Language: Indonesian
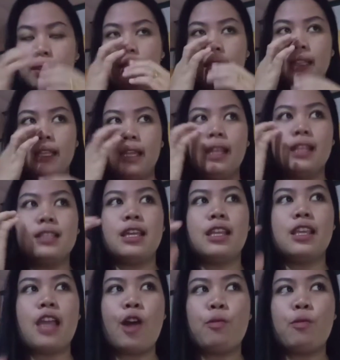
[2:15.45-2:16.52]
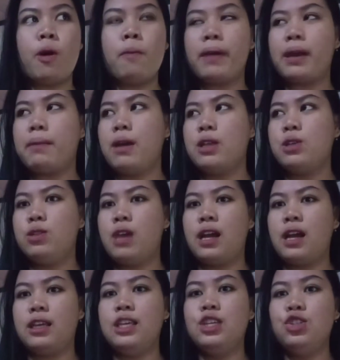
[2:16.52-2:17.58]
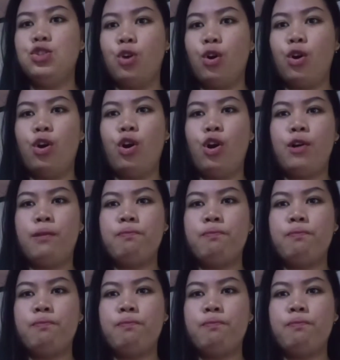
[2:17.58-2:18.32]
Dan tadi rencananya aku mau pakai baju yang hijau.